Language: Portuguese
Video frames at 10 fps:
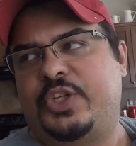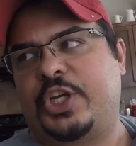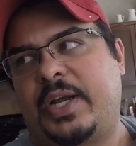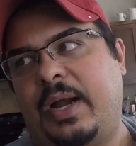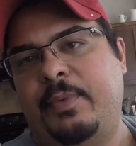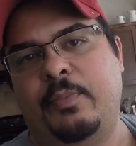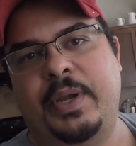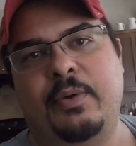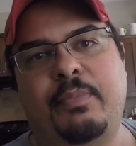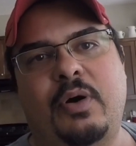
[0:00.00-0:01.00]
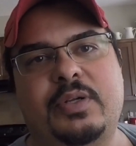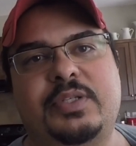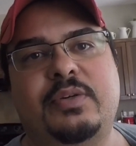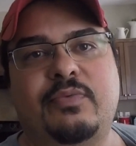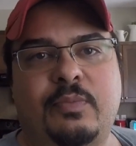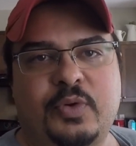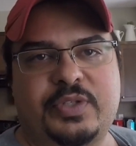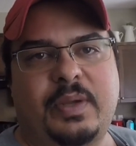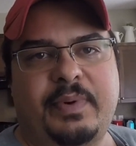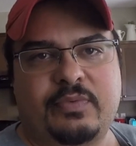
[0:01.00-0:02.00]
checar meu mailbox e eu vou
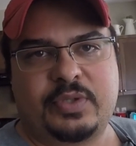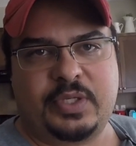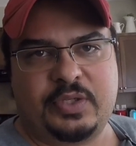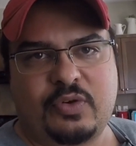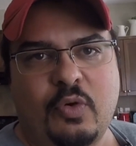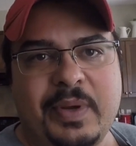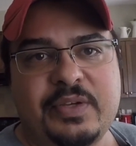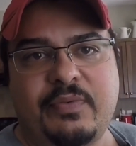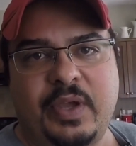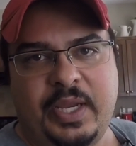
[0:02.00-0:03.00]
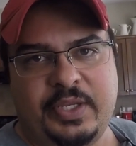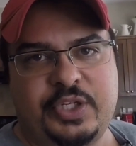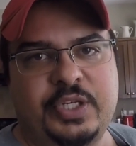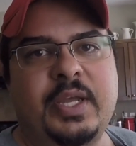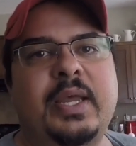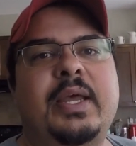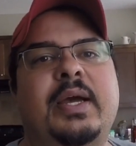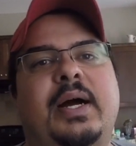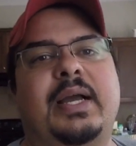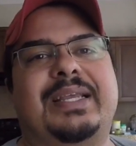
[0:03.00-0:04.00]
mostrar para vocês como é diferente
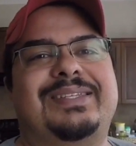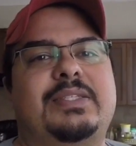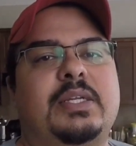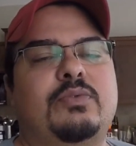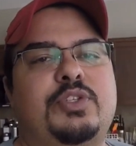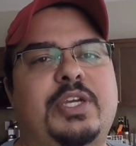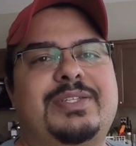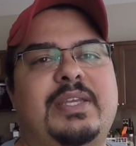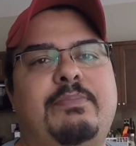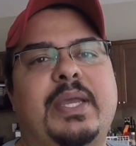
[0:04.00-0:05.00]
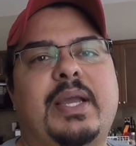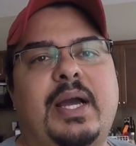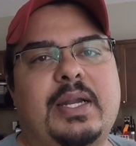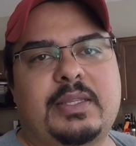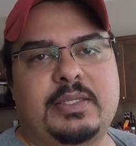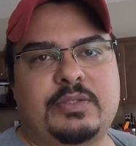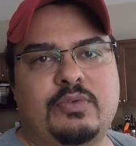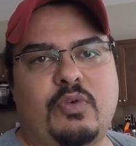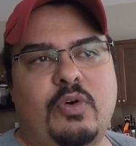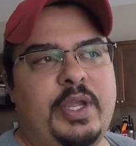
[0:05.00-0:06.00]
a questão de receber cartas do
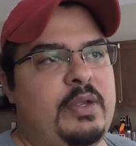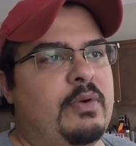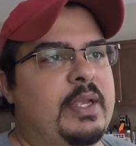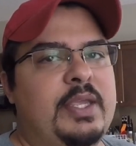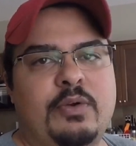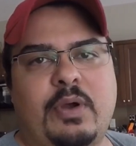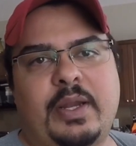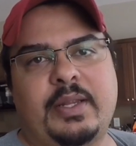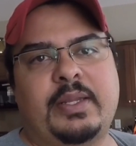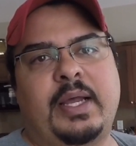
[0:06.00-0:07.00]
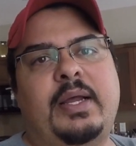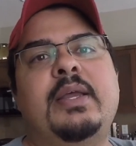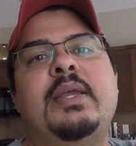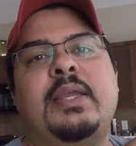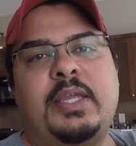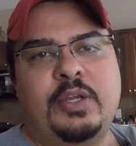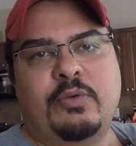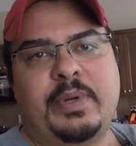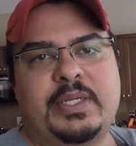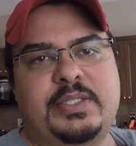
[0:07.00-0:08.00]
correio aqui no Canadá e no
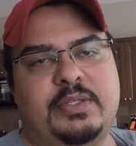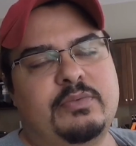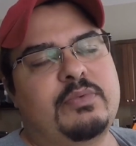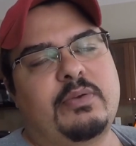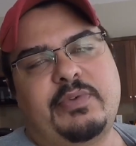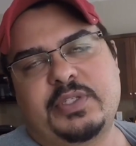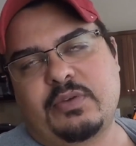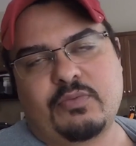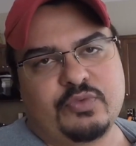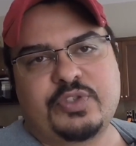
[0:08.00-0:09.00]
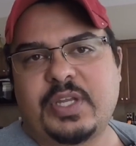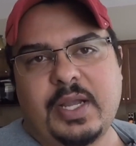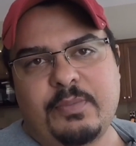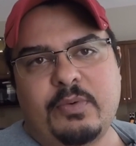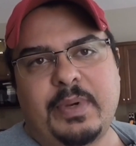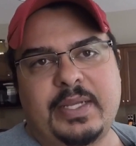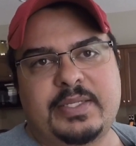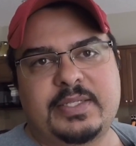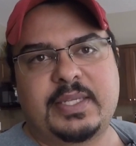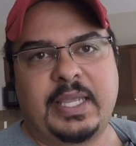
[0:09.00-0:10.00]
Brasil. Talvez alguns saibam,
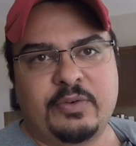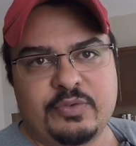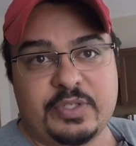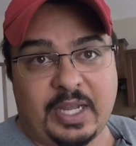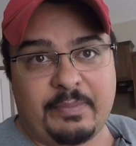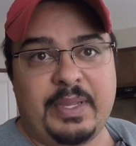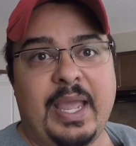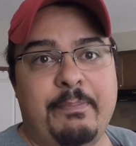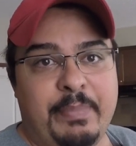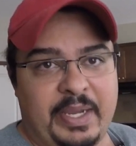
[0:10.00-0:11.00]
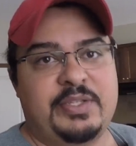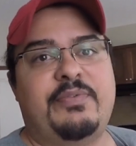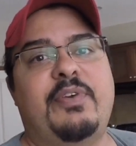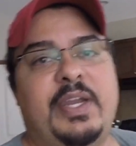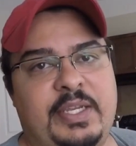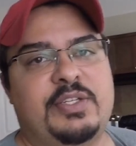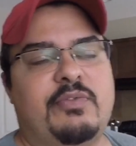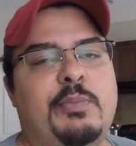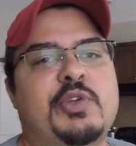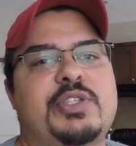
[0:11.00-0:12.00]
mas quem não sabe é bem diferente. Eu vou
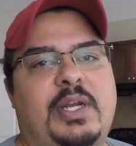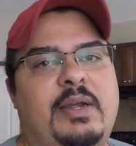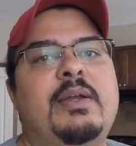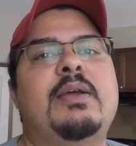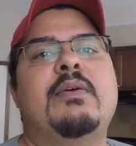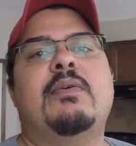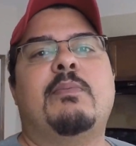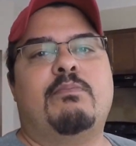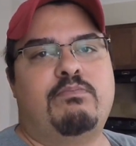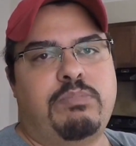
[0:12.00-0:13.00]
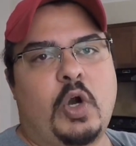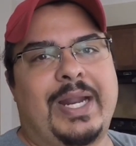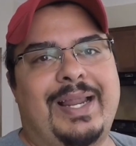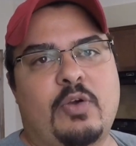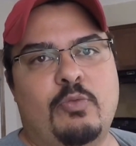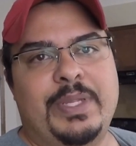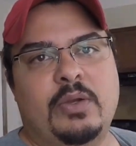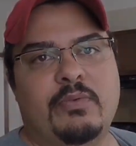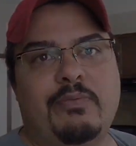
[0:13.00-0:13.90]
mostrar. Bora lá comigo.